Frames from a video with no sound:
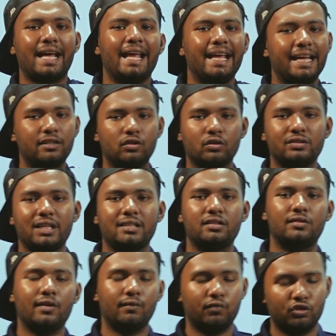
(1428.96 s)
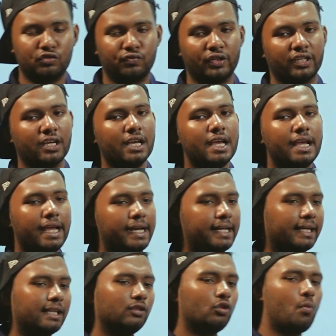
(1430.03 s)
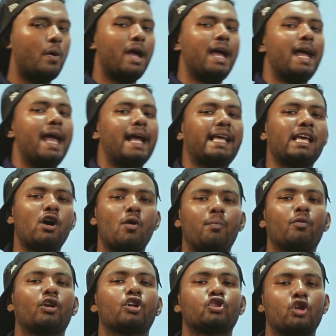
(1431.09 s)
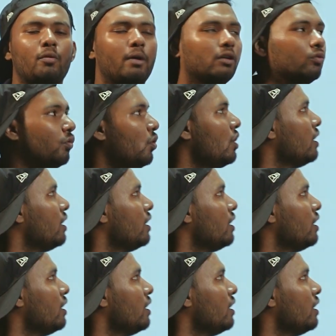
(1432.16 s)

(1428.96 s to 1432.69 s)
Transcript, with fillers: ডাইহাইড্রক্সি অ্যাসিটন ফসফেট এটা কিন্তু ভাইয়া একে অপরের সমানু